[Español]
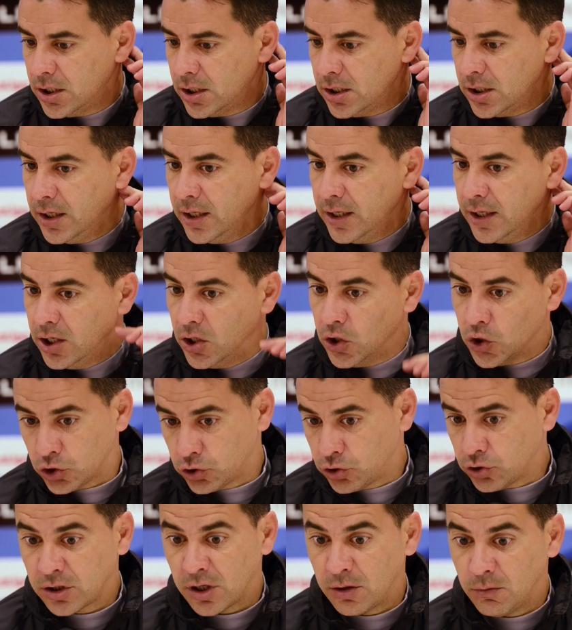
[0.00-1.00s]
y
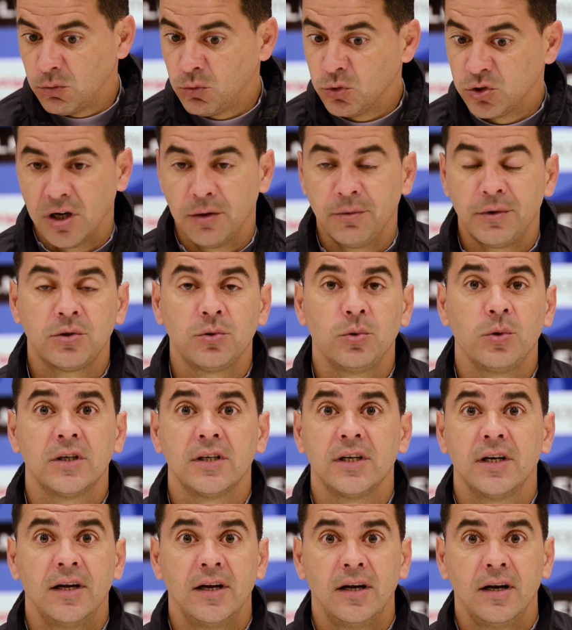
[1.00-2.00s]
nosotros tenemos muchas virtudes
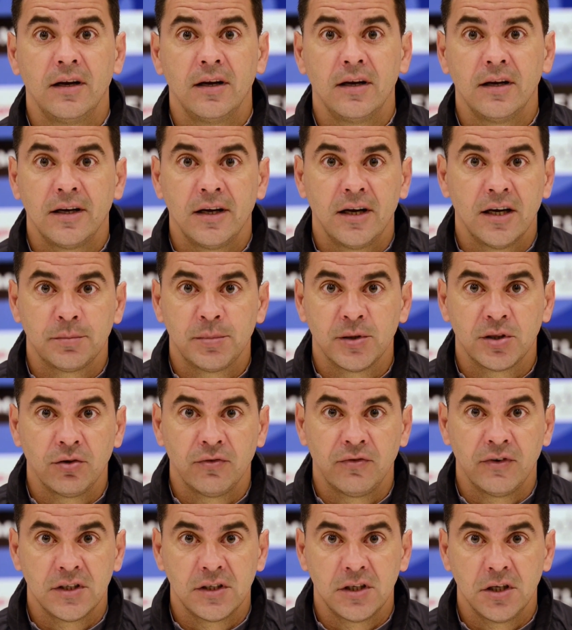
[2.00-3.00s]
en el, aspecto
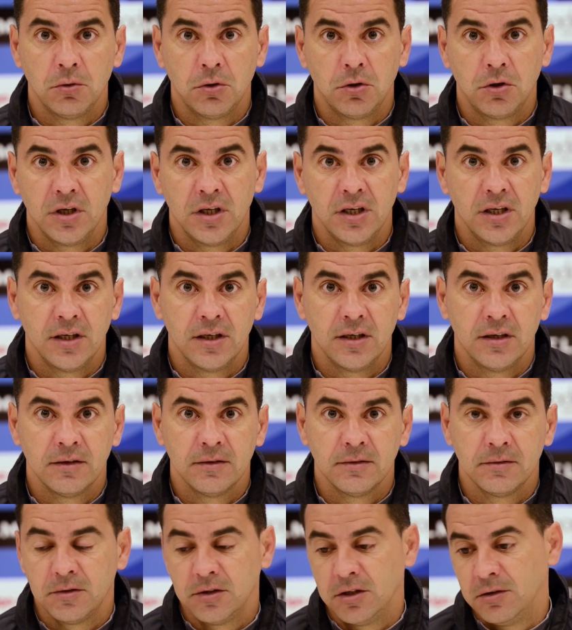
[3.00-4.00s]
ofensivo y,
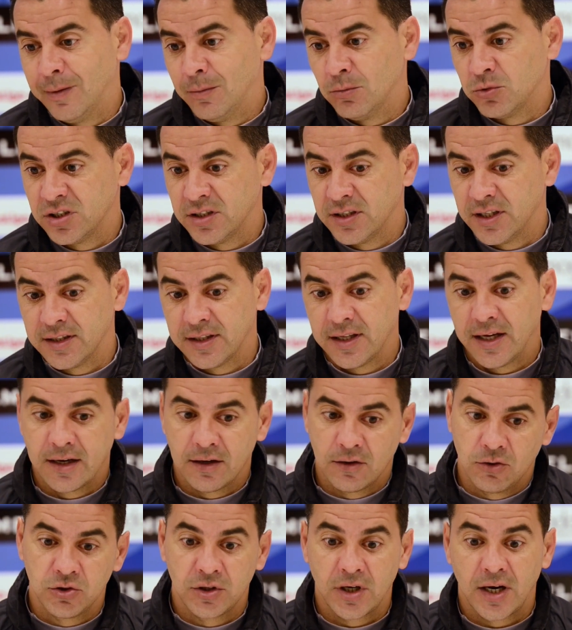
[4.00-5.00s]
vamos a
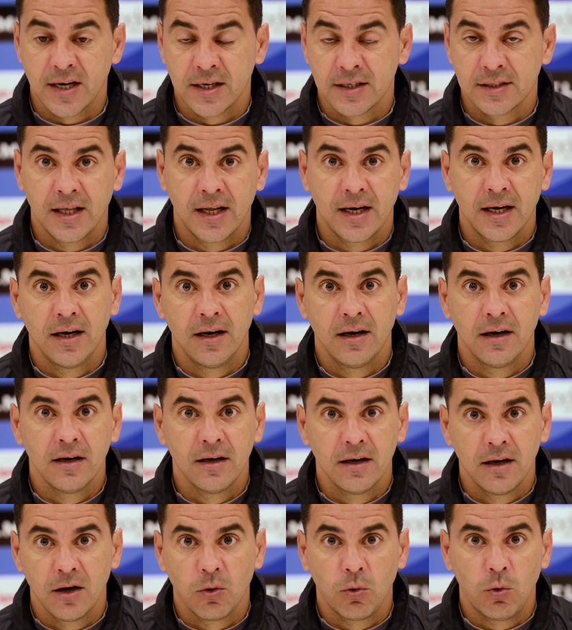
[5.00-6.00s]
intentar contrarrestar
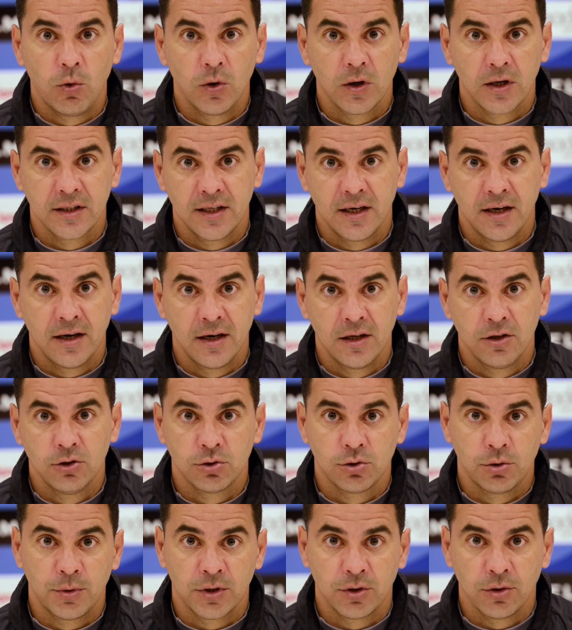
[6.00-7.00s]
el, juego que tienen ellos,
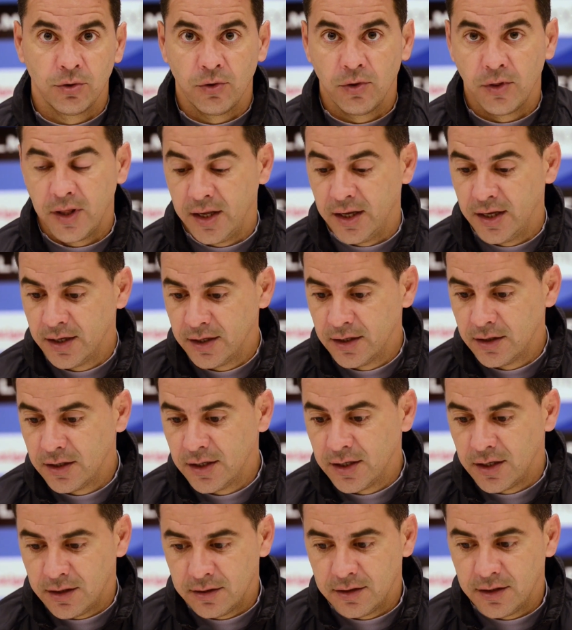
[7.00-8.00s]
sobre todo de,
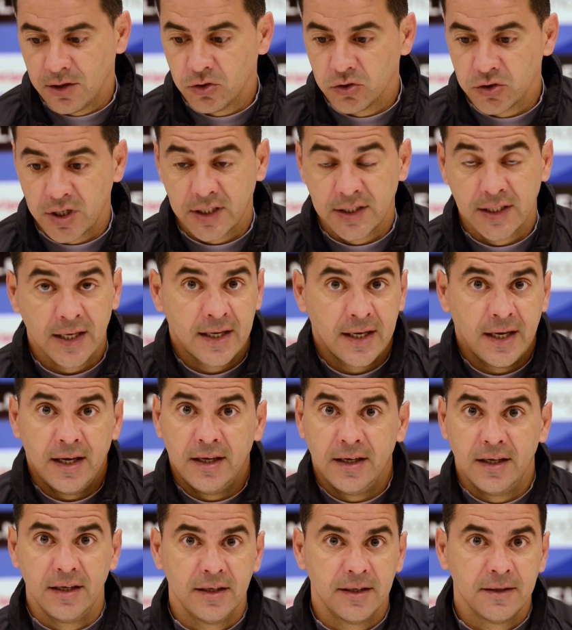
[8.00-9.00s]
contraataque
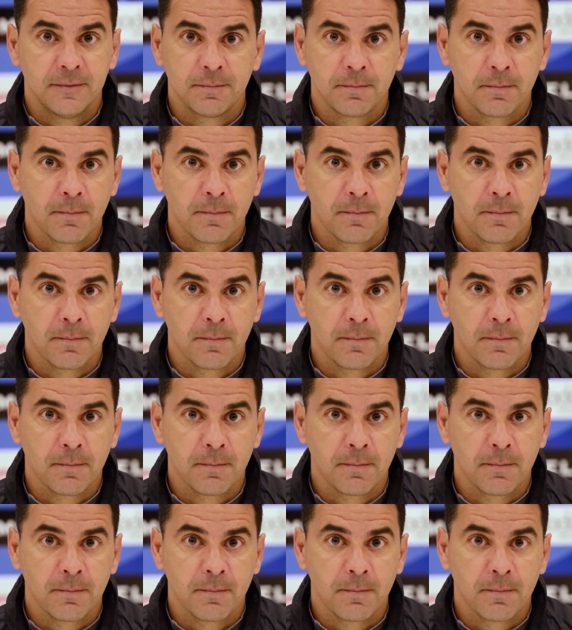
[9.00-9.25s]
y,